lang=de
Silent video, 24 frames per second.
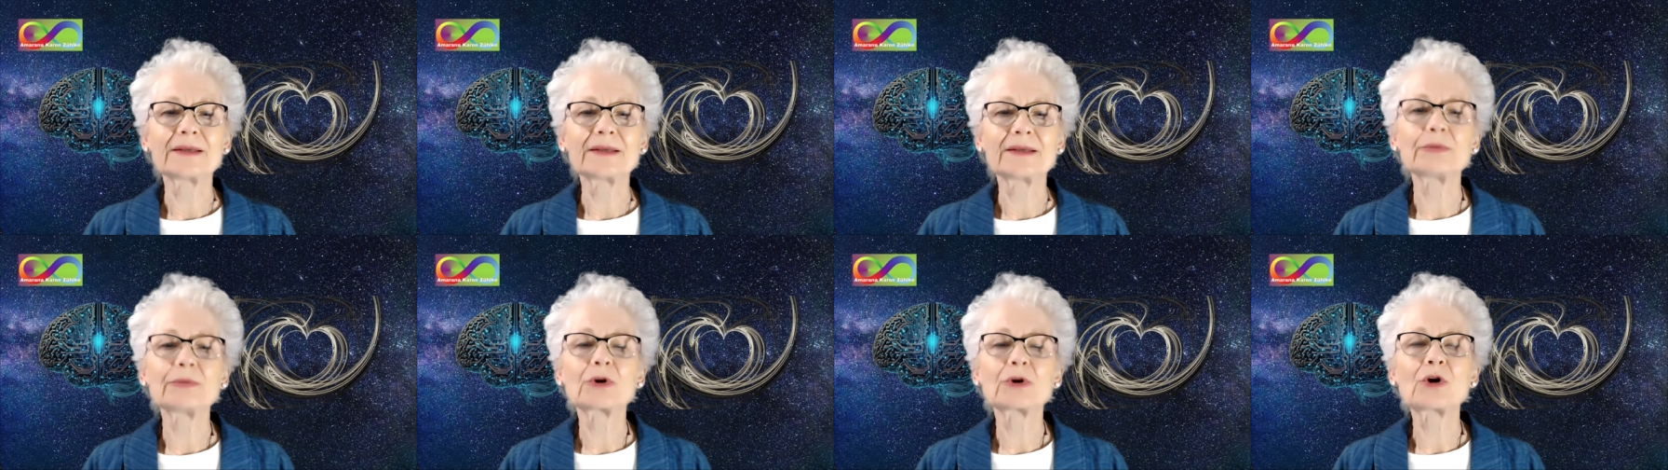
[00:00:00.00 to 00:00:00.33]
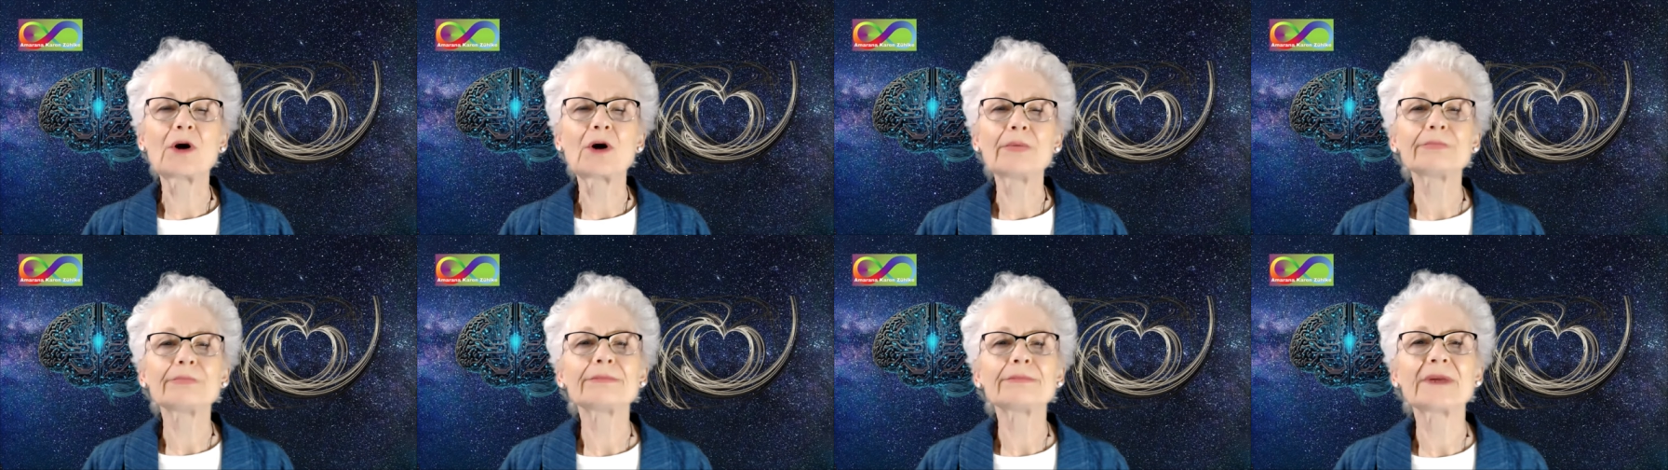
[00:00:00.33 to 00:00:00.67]
dann
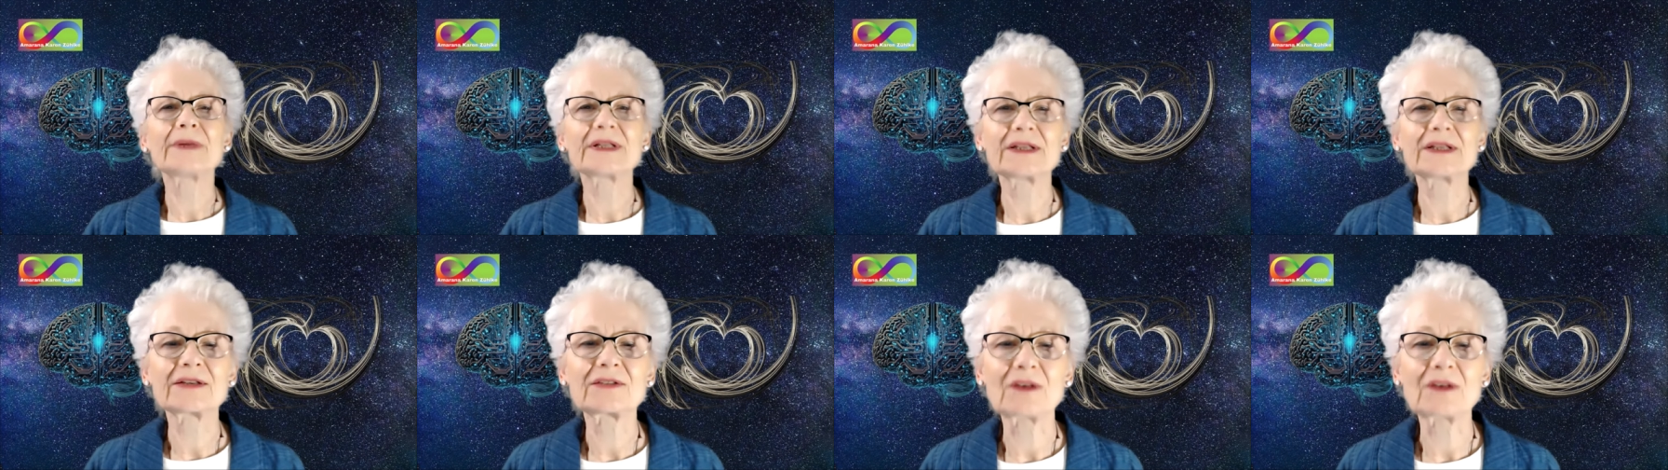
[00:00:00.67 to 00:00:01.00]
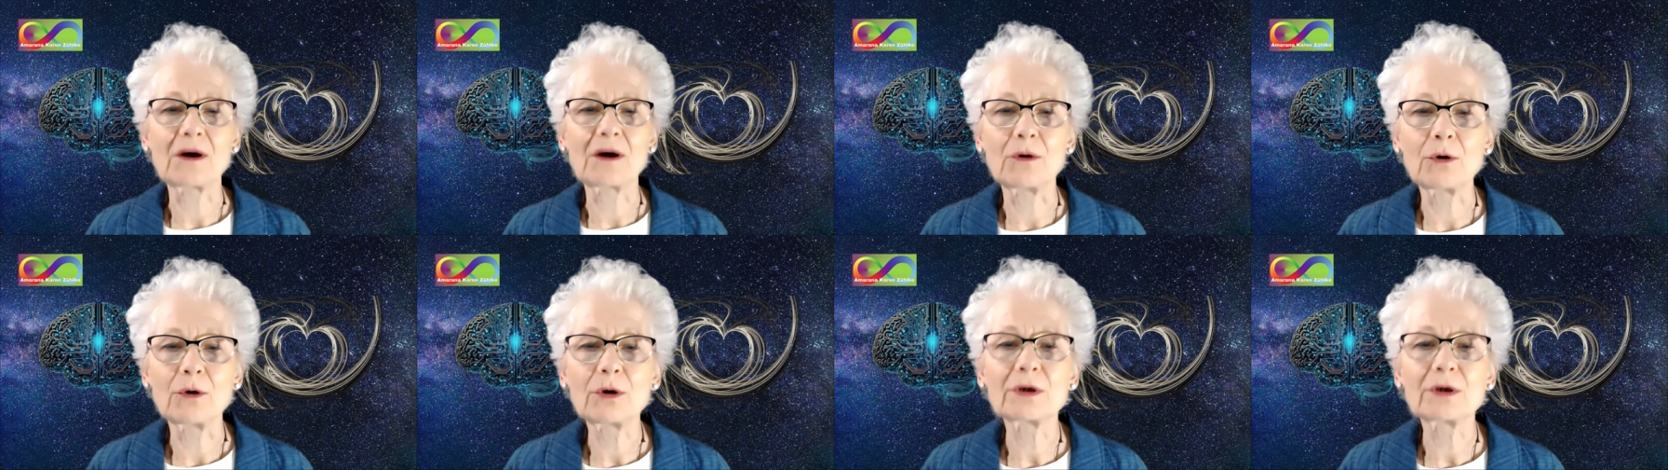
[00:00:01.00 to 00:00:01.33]
bekommt man
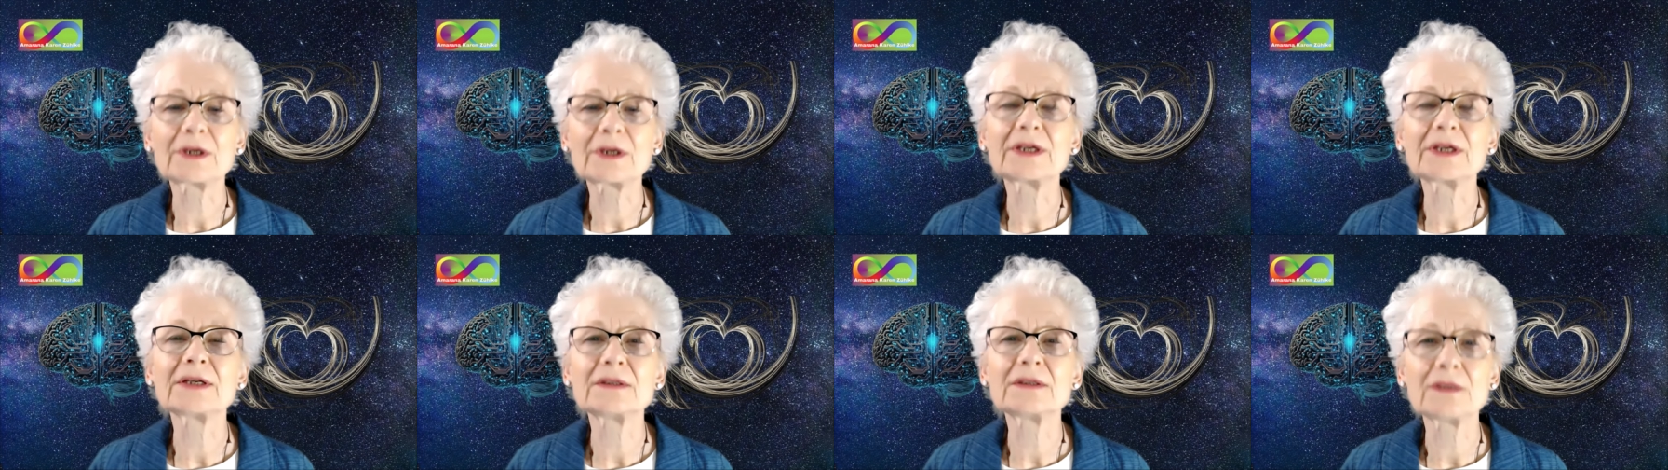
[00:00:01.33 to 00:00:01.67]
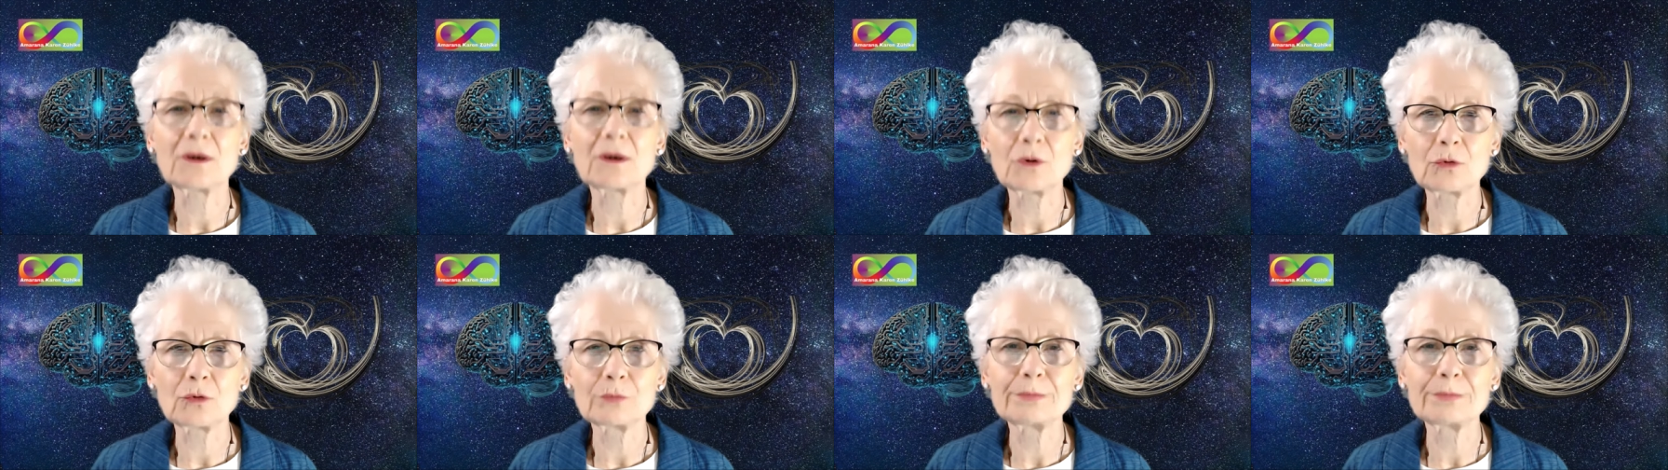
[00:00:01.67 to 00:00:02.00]
es auch
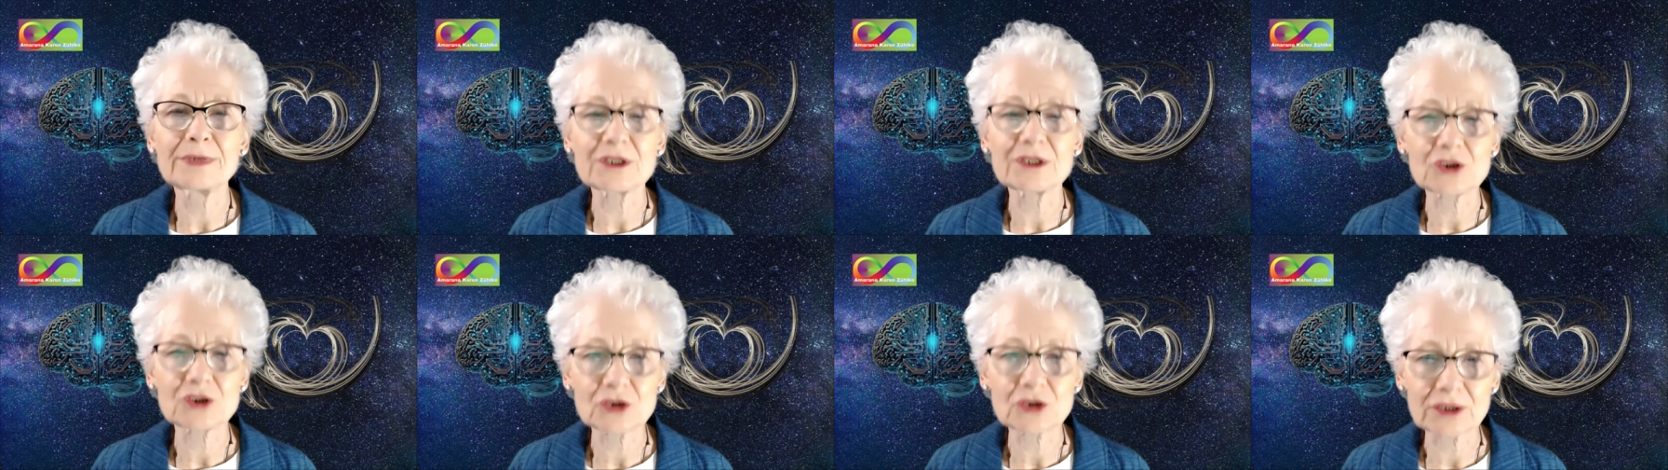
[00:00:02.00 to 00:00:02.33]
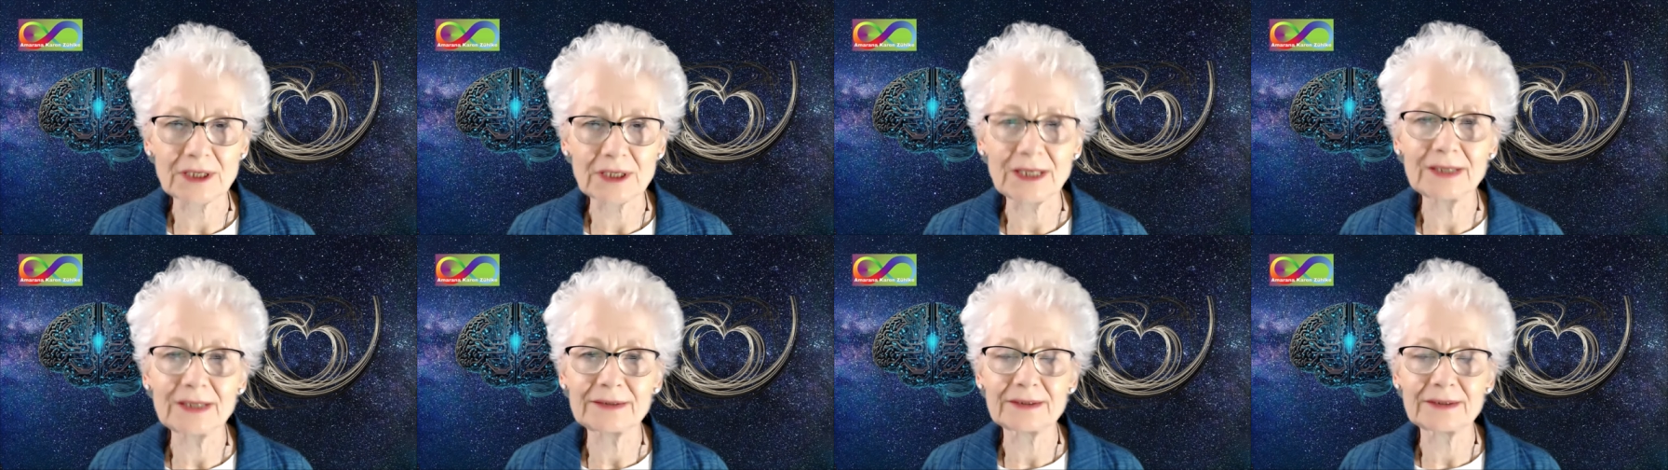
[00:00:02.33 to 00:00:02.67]
genau
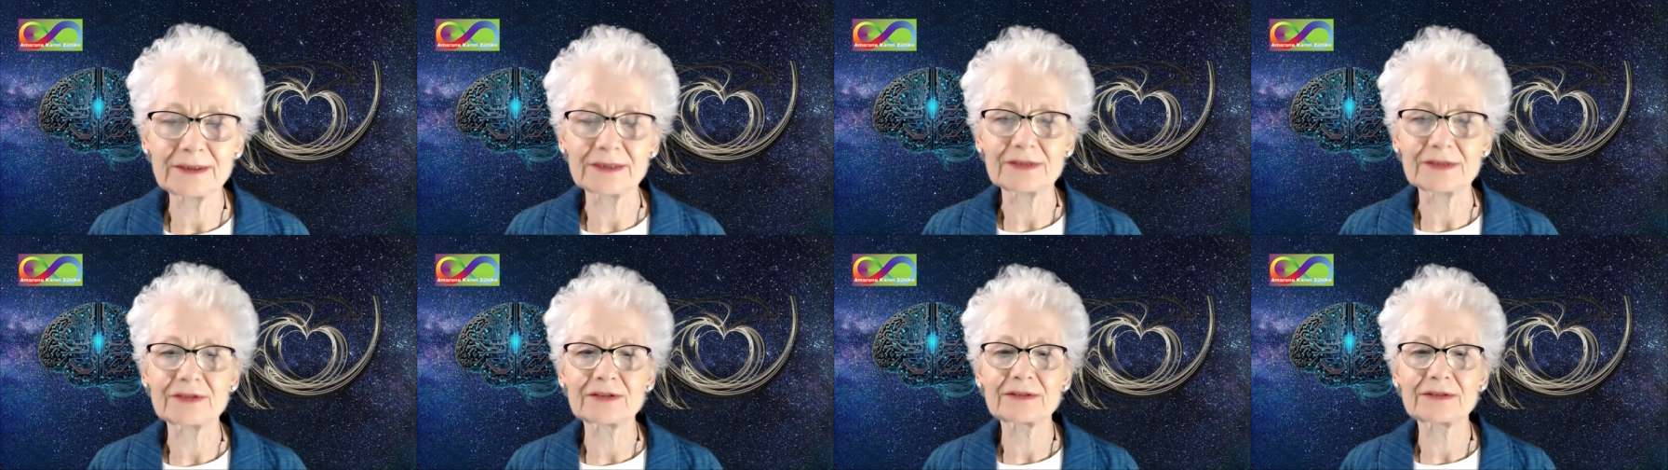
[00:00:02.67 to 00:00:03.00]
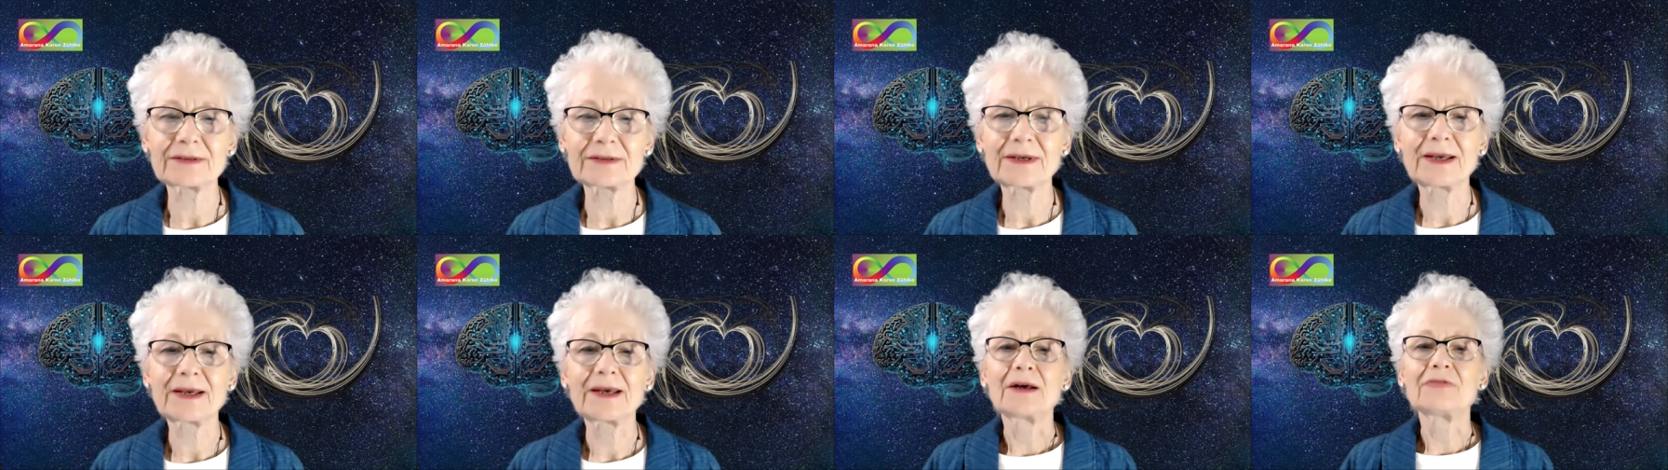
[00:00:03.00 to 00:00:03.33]

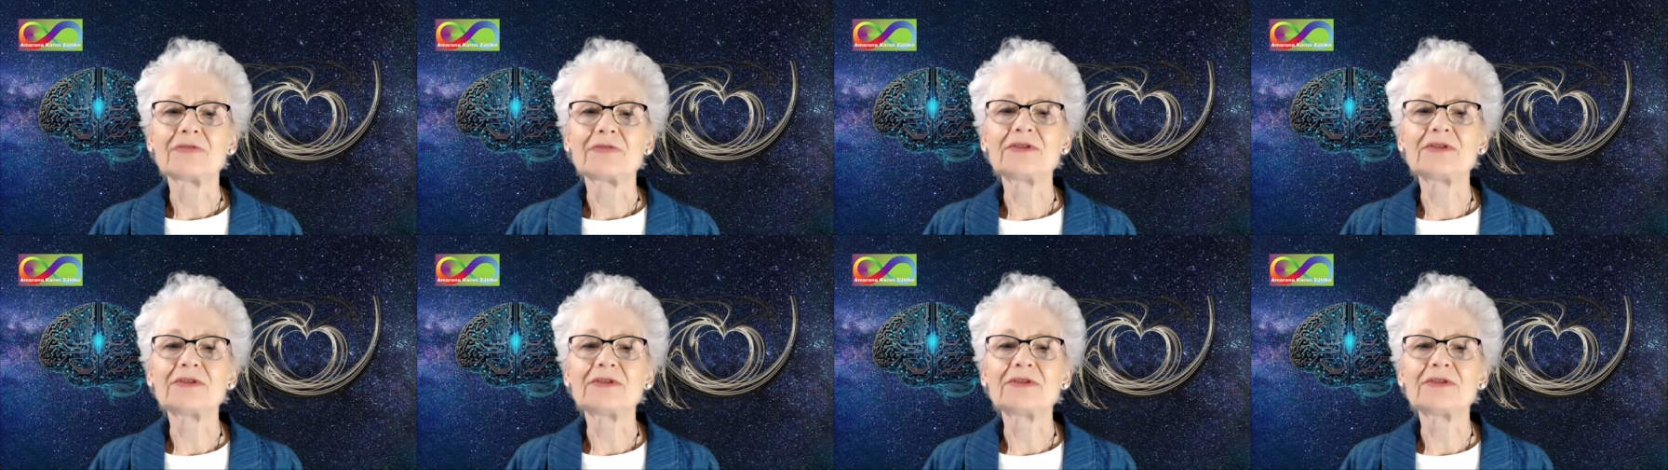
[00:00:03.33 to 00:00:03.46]
bestätigt